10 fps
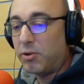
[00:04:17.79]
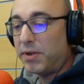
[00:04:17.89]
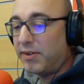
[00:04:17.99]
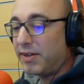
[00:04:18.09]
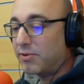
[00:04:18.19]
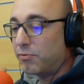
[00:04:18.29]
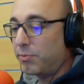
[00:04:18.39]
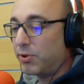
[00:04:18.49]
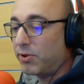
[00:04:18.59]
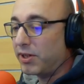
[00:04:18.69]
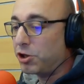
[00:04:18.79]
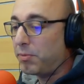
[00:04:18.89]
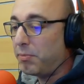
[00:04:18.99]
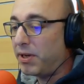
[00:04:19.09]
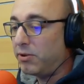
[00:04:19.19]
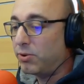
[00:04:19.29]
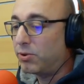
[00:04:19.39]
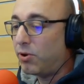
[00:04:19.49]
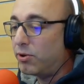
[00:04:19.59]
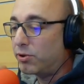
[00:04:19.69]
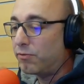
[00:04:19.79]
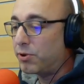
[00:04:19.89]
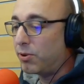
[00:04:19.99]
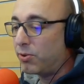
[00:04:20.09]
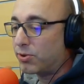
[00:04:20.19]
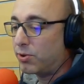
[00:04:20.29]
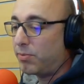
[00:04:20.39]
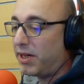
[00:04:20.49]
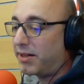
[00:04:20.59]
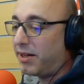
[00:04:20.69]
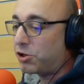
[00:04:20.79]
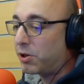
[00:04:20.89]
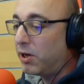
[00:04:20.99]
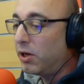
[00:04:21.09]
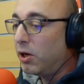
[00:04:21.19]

dans mes textes, vous m'entendrez jamais parler de drogue, de violence, de braquage